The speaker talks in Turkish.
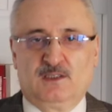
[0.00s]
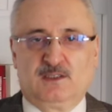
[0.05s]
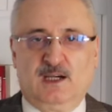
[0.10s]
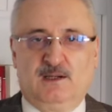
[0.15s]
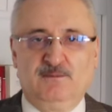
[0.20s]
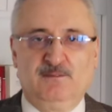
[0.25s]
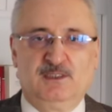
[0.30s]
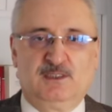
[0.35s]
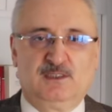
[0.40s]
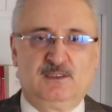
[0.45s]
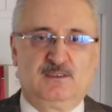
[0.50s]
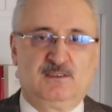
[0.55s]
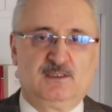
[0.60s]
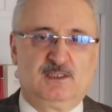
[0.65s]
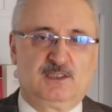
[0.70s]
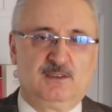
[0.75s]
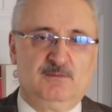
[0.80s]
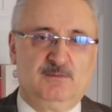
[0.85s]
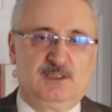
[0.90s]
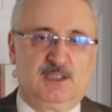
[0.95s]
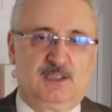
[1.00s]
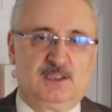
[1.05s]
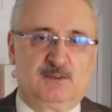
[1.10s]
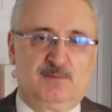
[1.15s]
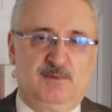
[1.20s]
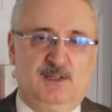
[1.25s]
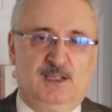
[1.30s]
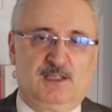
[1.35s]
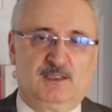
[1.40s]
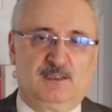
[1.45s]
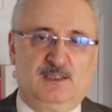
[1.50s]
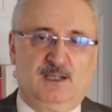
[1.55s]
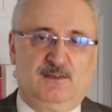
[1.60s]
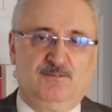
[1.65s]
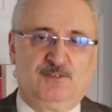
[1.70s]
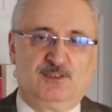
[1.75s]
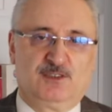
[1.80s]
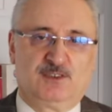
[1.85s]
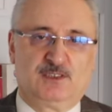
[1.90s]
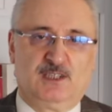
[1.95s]
Tabii ki seçim
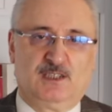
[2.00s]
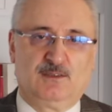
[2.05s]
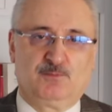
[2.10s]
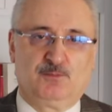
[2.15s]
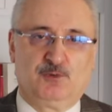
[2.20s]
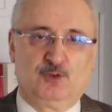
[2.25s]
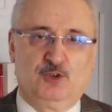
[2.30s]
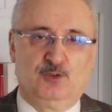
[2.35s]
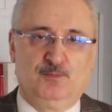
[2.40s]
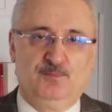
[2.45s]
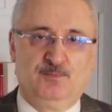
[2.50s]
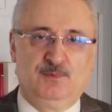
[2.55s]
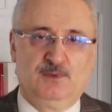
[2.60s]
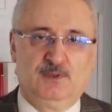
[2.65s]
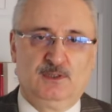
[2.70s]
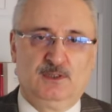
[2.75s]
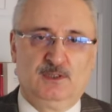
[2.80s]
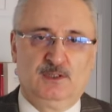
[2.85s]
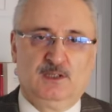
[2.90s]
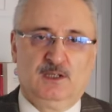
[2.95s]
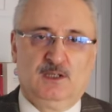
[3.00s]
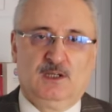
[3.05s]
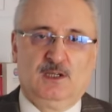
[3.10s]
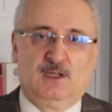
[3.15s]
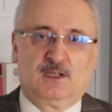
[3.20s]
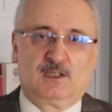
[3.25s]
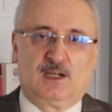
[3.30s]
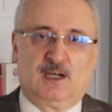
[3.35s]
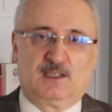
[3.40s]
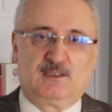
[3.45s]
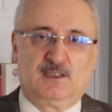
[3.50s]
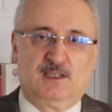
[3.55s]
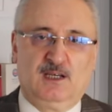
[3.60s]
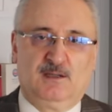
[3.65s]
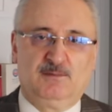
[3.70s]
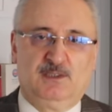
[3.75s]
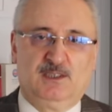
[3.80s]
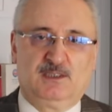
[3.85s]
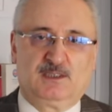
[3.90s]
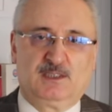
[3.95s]
çalışmalarından fırsat bulup
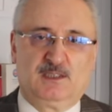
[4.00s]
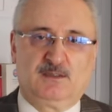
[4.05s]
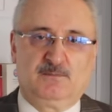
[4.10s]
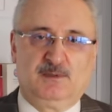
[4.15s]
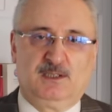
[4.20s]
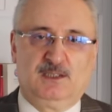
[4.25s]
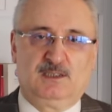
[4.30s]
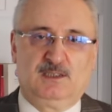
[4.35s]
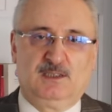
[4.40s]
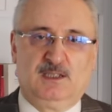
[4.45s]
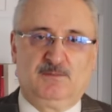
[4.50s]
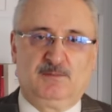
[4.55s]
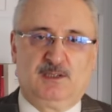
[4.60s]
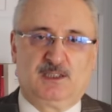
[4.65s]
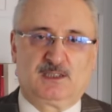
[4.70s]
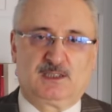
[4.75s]
katılabilecek belediye